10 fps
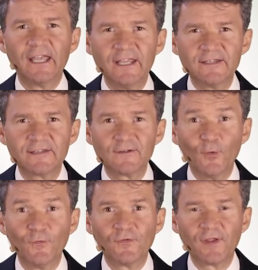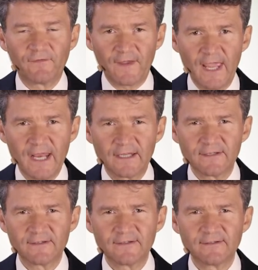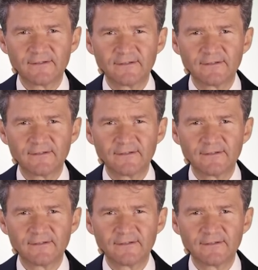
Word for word: ist unser Verhängnis.